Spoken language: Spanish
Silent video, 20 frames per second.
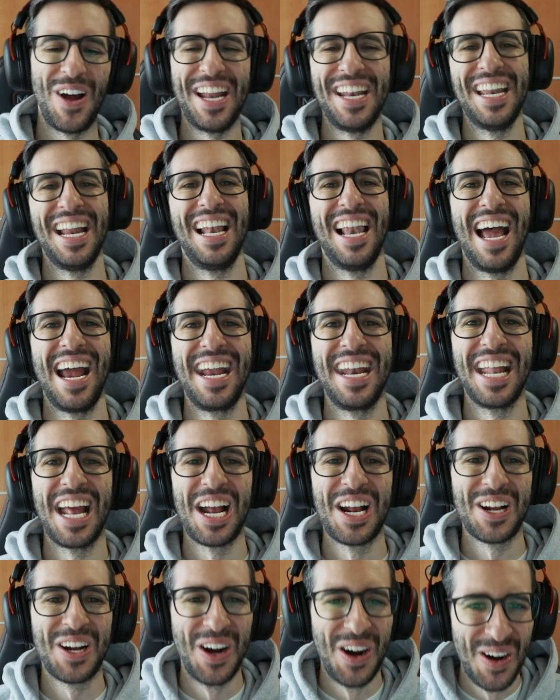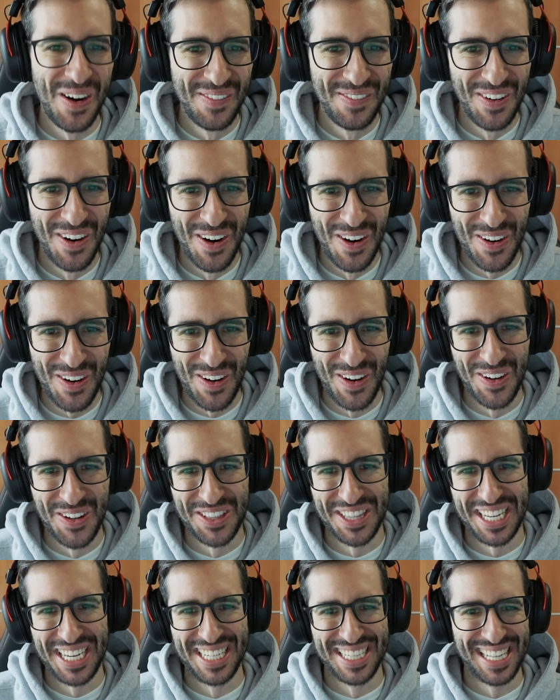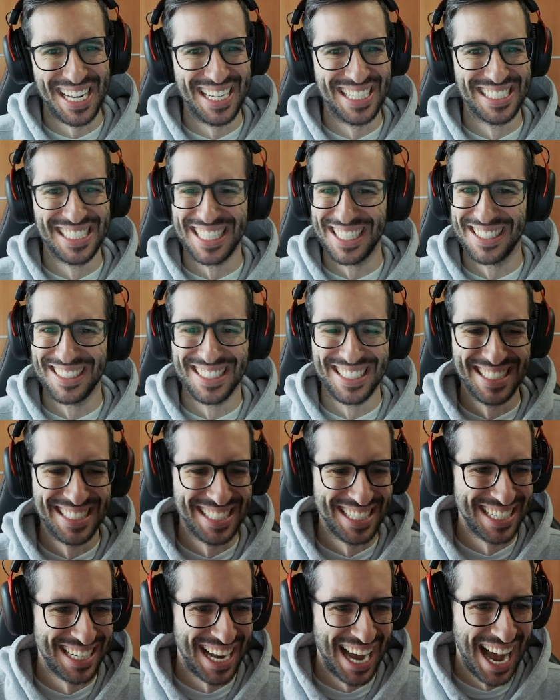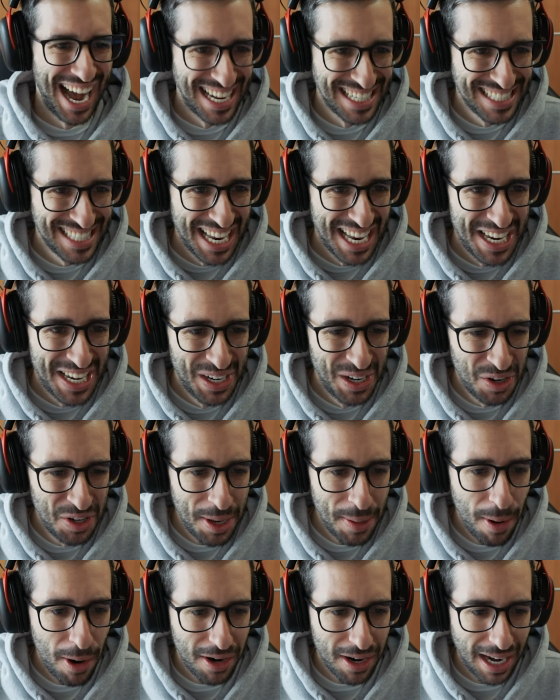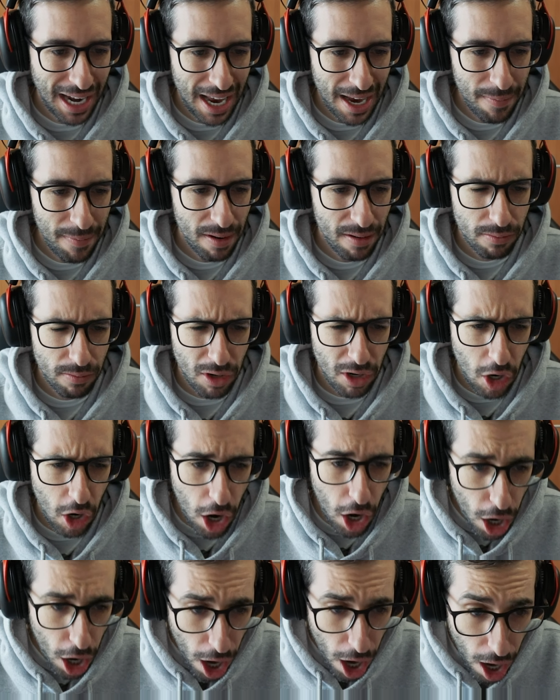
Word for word: en el aire como Jotita, chicos y chicas. Y último Clay. ¿Qué?